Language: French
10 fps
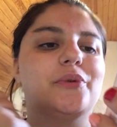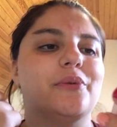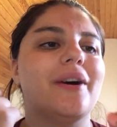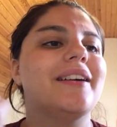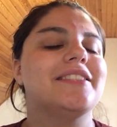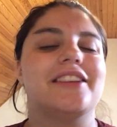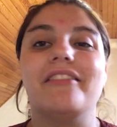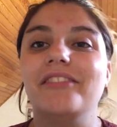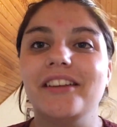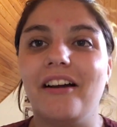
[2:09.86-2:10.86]
pot.
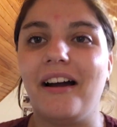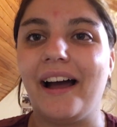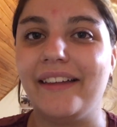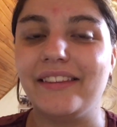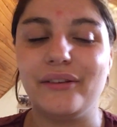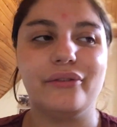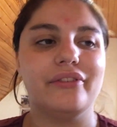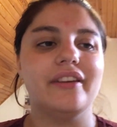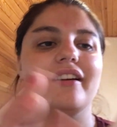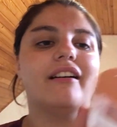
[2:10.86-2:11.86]
J'avais un
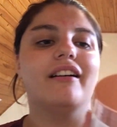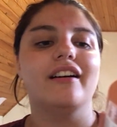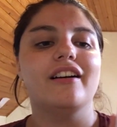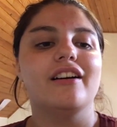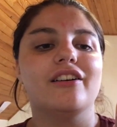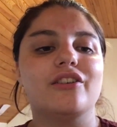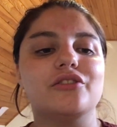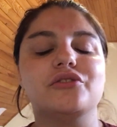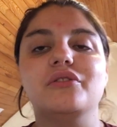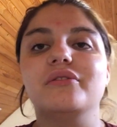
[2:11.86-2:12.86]
effet
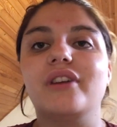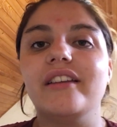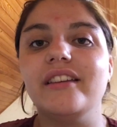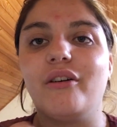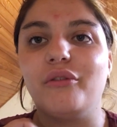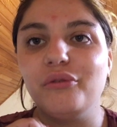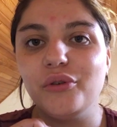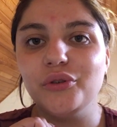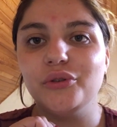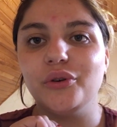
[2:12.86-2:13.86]
quand je le voyais en
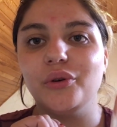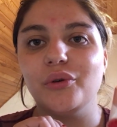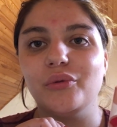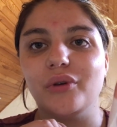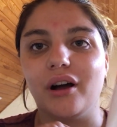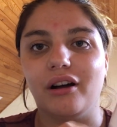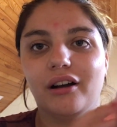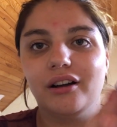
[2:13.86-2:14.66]
photo ou